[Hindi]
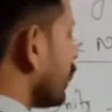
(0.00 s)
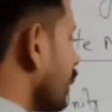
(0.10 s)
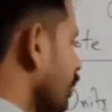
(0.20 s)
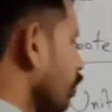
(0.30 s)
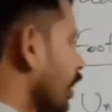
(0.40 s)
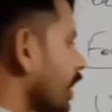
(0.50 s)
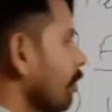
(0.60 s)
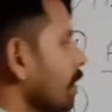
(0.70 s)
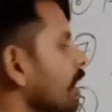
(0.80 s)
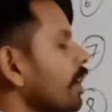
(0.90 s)
अंदर जो होगा
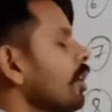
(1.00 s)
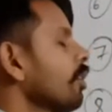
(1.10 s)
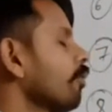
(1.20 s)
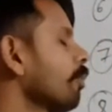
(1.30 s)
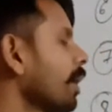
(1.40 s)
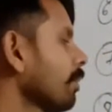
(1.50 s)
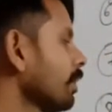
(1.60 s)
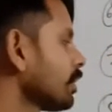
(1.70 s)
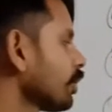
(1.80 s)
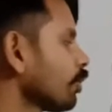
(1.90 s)
टेबल के वो बार
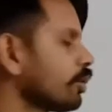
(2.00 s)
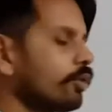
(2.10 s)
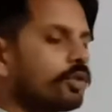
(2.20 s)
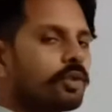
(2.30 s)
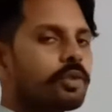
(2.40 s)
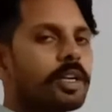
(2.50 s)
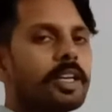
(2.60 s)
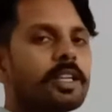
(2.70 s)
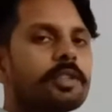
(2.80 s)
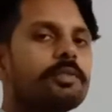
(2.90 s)
बार जीरो जीरो जीरो
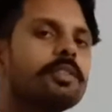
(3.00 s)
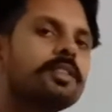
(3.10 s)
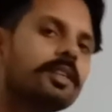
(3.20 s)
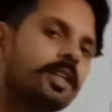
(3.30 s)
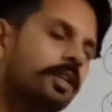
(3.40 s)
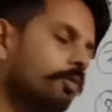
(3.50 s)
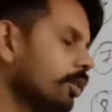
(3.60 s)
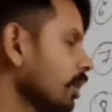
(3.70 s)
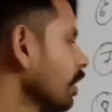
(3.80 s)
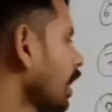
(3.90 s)
लगाने की ज़रूरत नहीं
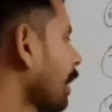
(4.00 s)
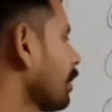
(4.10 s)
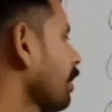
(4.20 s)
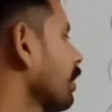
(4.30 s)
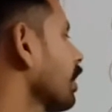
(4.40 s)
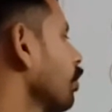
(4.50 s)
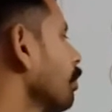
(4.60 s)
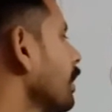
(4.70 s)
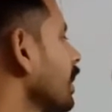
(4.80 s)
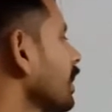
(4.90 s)
होगी आप टेबल के
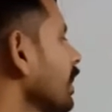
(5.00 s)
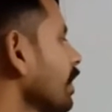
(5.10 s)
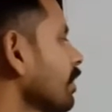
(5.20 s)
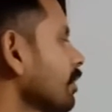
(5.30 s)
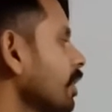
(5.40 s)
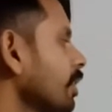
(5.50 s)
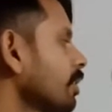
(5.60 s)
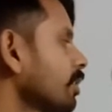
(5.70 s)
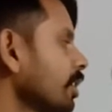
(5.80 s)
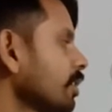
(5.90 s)
ऊपर लिख दें थर्ड
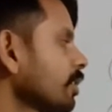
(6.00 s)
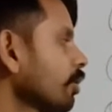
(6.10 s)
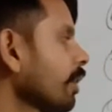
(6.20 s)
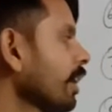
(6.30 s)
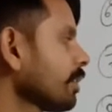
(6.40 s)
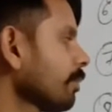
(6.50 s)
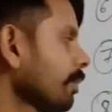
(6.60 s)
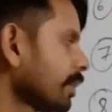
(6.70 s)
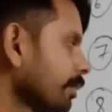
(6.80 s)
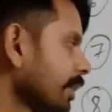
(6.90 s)
थ्री जीरो है इसमें
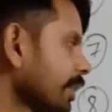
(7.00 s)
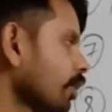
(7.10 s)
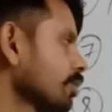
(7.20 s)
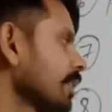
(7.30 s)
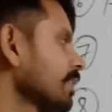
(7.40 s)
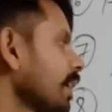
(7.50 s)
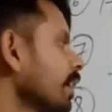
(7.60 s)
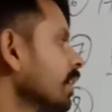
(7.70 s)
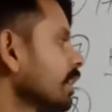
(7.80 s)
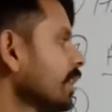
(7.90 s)
मतलब इन थाउजेंड्स है
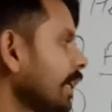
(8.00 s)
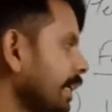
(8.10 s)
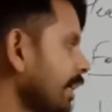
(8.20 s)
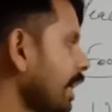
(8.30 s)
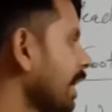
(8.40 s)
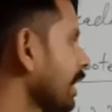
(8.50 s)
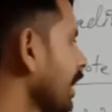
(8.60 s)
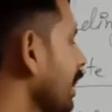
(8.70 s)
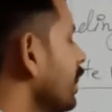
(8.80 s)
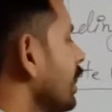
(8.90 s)
या इन लैख
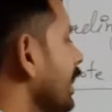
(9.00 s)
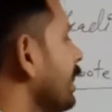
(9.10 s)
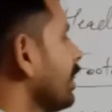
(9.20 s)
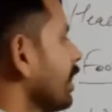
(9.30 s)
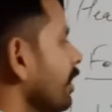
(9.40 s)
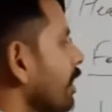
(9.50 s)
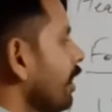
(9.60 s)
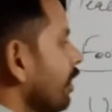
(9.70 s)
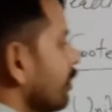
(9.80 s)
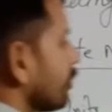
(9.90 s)
है इन टन
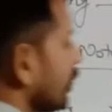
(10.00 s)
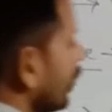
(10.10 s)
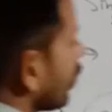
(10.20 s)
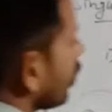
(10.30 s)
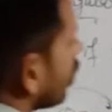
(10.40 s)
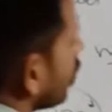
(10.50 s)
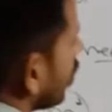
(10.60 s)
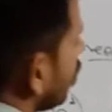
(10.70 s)
है ठीक है